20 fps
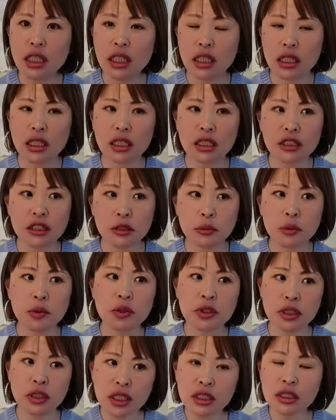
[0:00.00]
なんか自
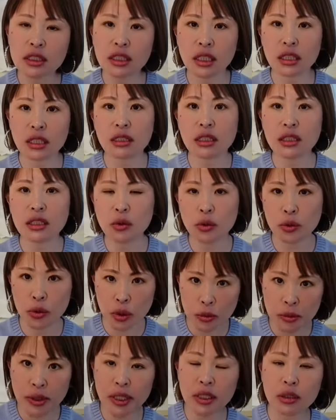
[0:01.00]
分が使ってる言
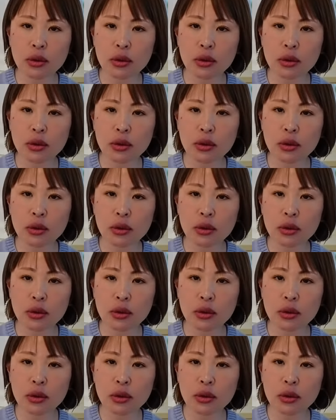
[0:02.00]
葉